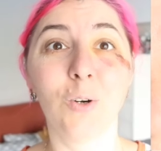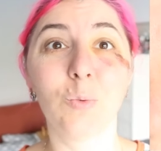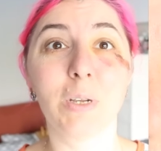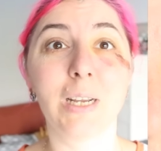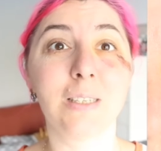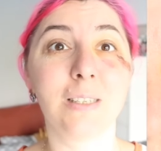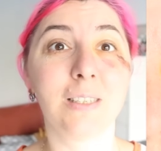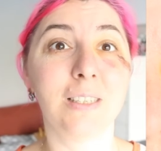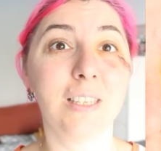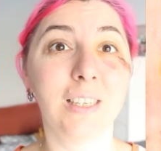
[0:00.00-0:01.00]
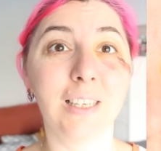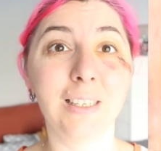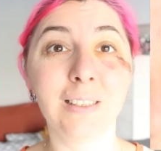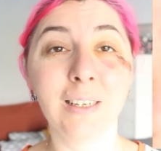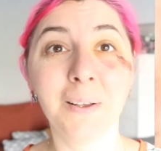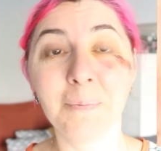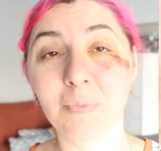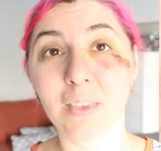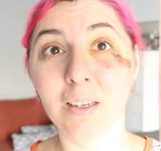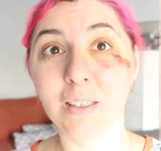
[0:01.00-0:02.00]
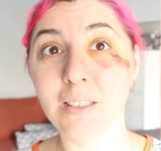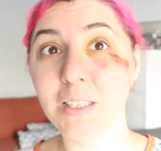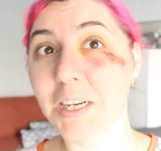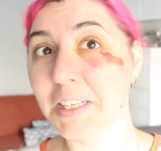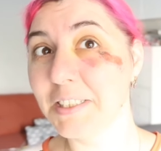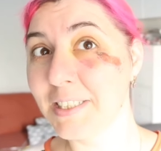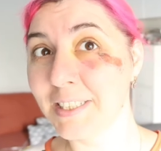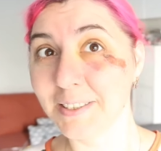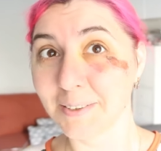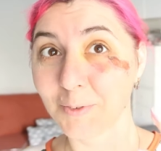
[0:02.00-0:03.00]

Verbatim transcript: убирайте синяки, э, не ходите.